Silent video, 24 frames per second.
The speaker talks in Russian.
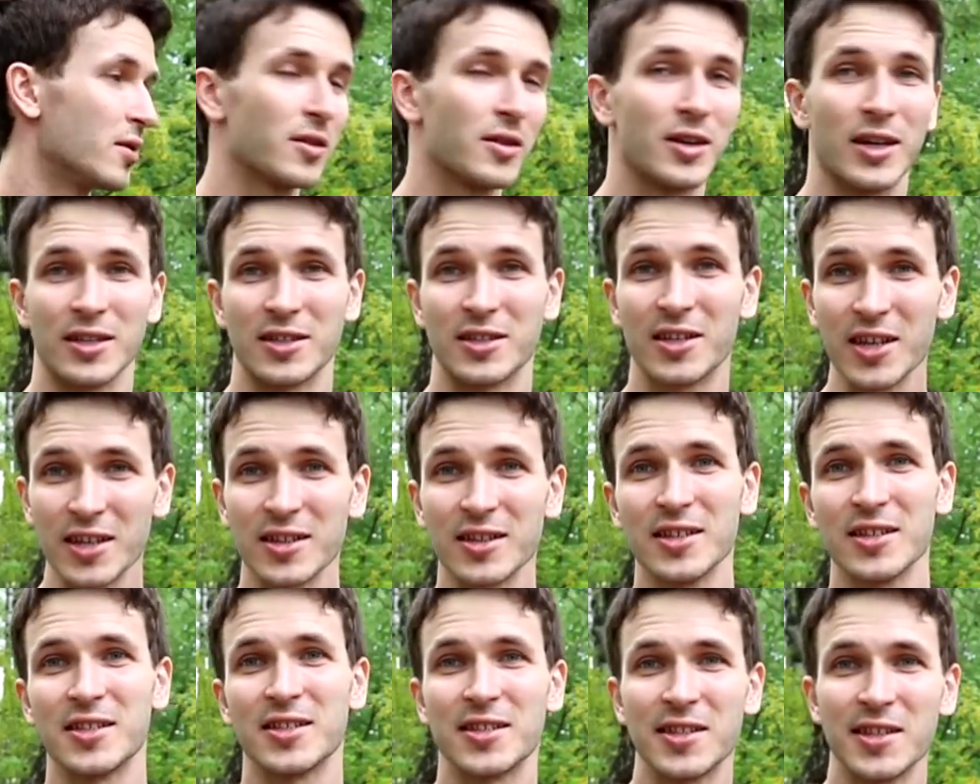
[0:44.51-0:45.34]

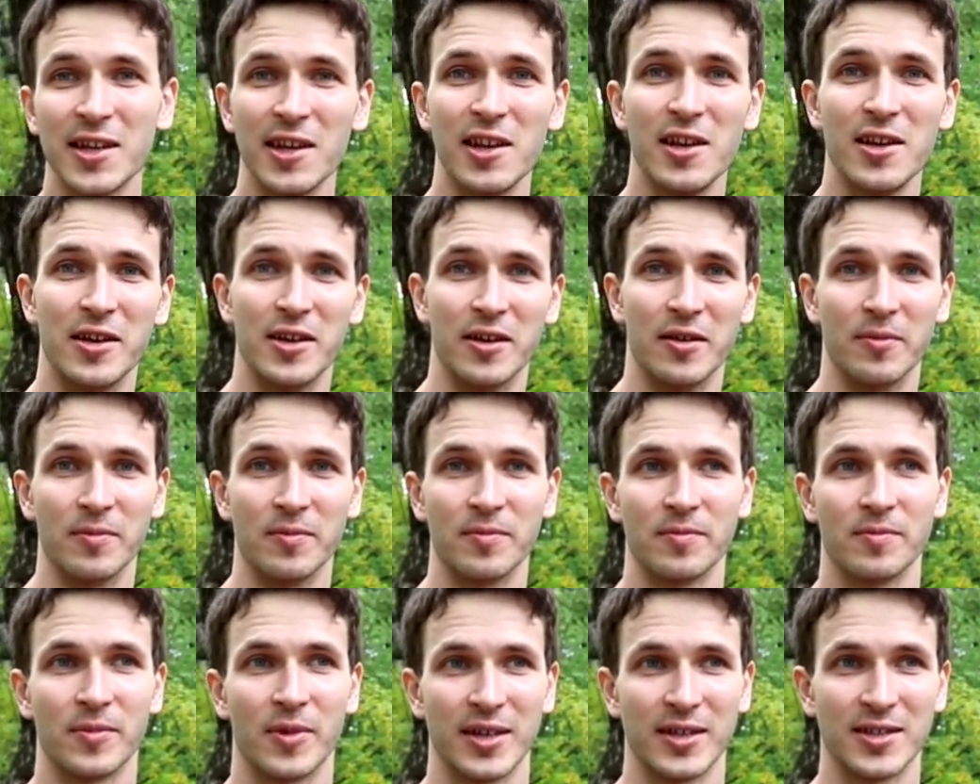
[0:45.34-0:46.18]
Конкретность цели
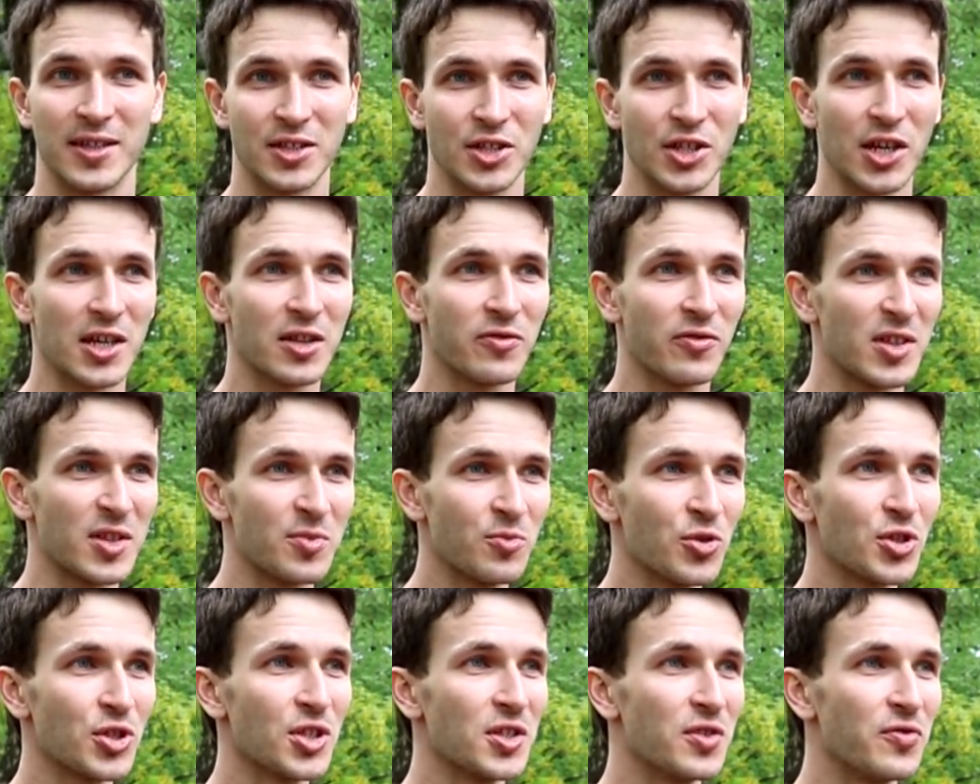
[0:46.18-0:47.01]
означает
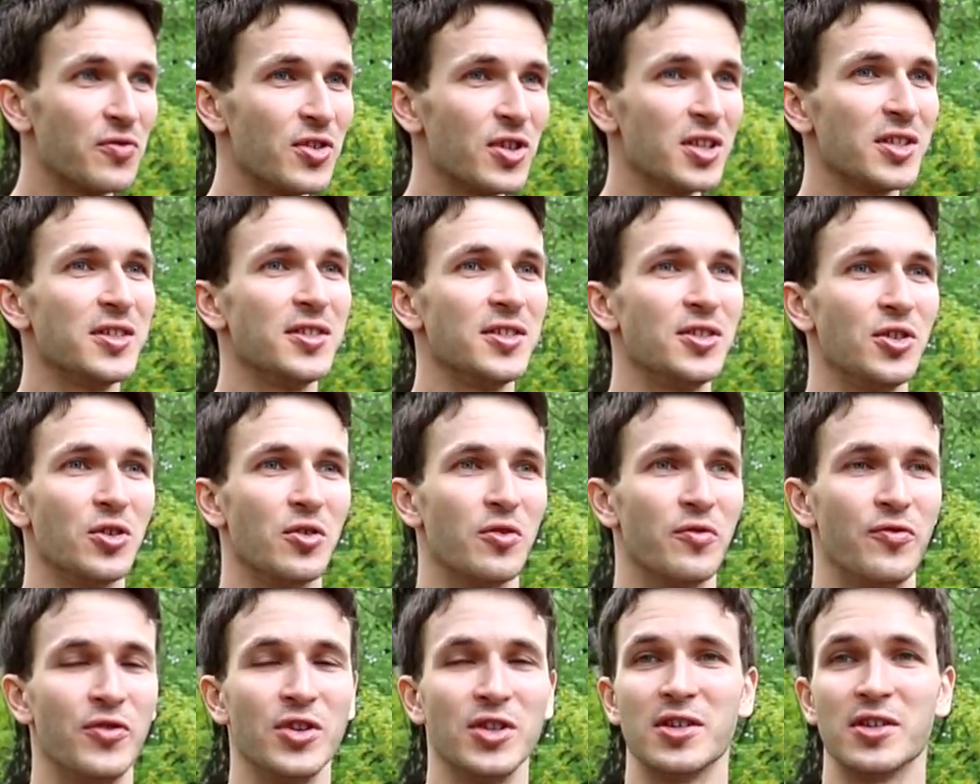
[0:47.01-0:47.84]
возможность выразить ее
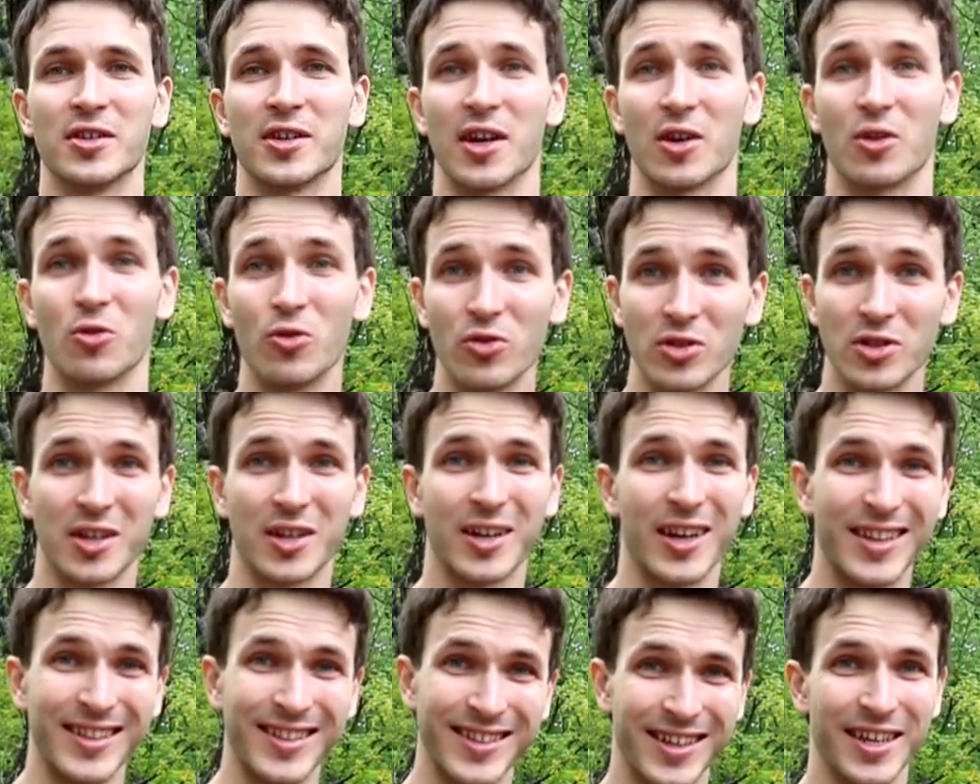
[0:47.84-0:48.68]
в виде какого-то
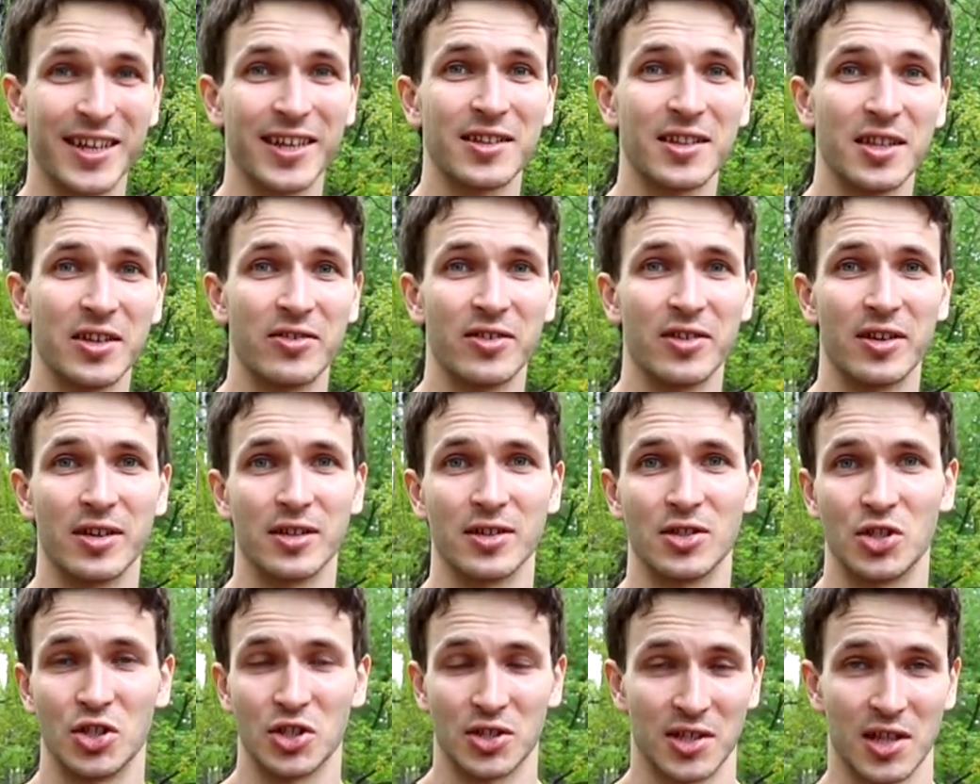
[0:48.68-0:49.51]
конкретного
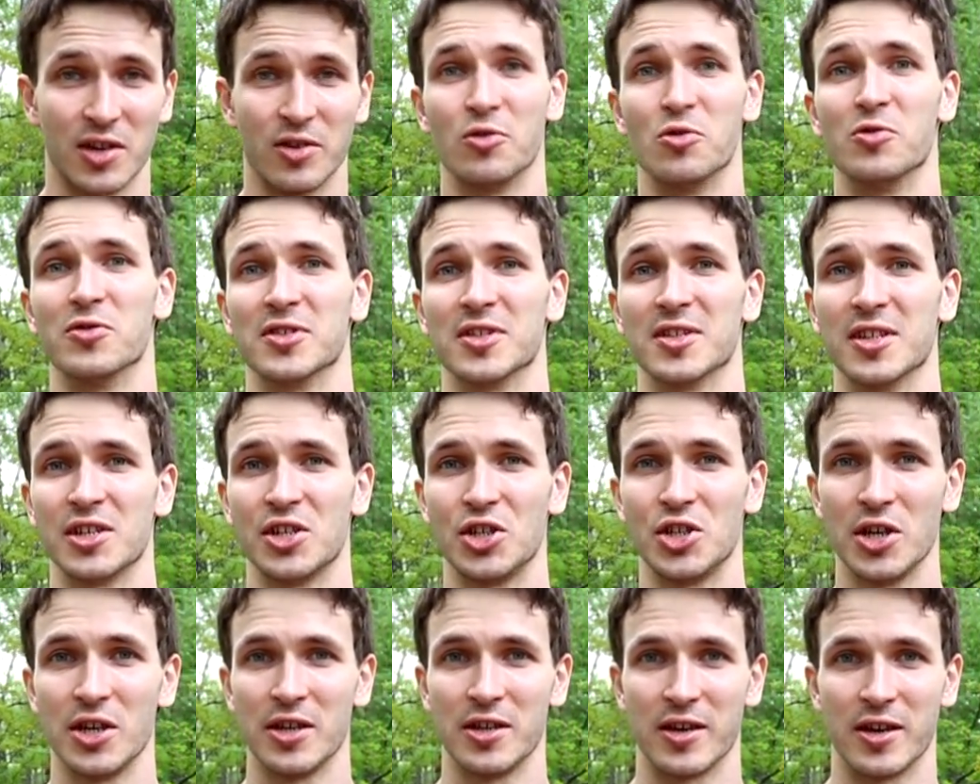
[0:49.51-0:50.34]
числового
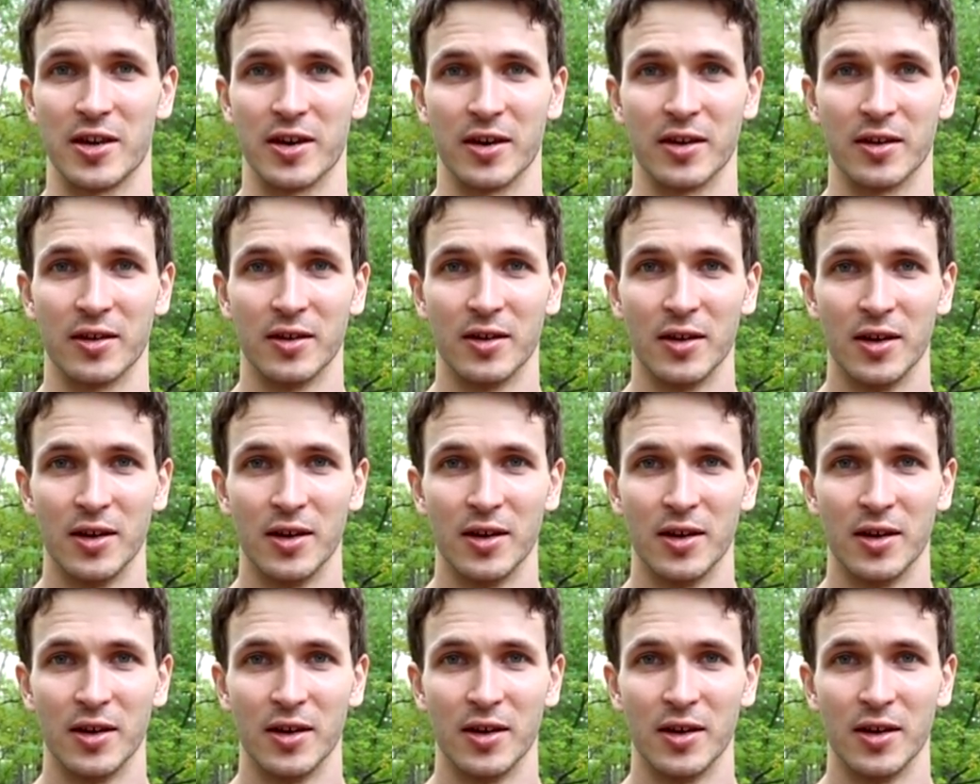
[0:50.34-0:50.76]
значения,